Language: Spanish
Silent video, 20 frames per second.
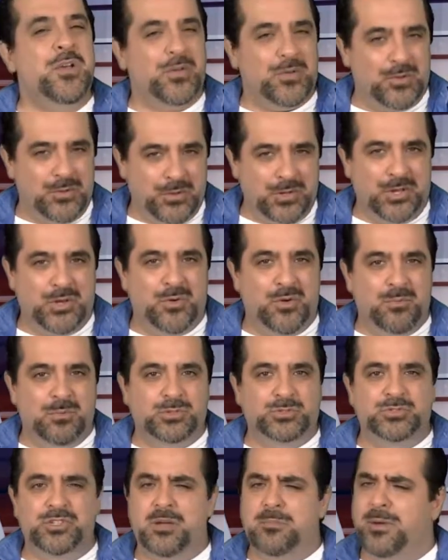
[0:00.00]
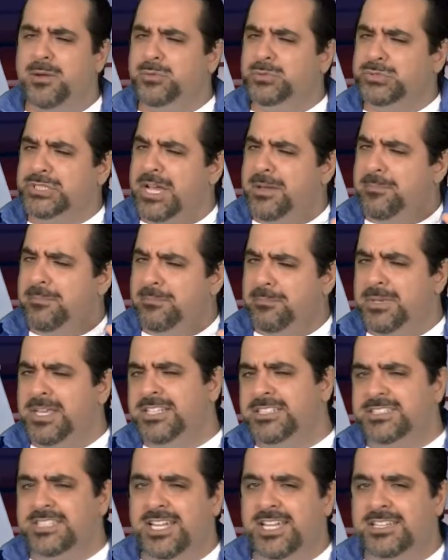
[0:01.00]
con lo que nos vamos a una pausa
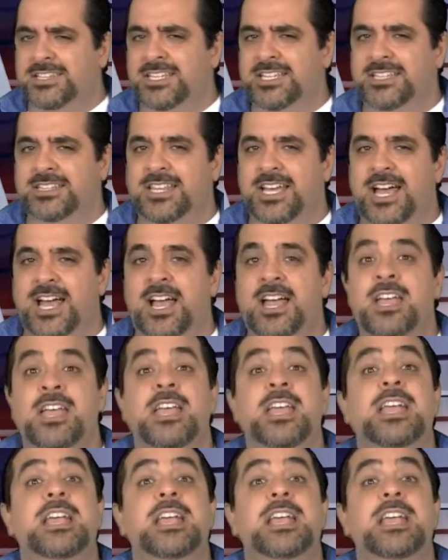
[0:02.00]
bien chiquitita